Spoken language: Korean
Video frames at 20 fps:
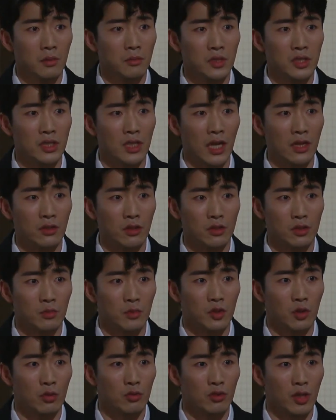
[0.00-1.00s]
임신
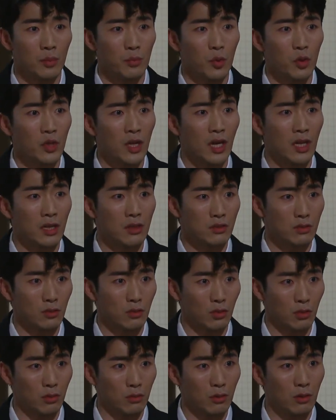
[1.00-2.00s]
아니었으면 너도 나 포기 안
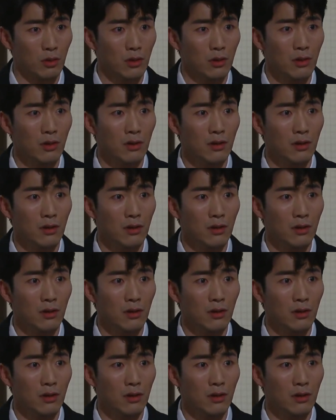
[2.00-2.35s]
했을 거고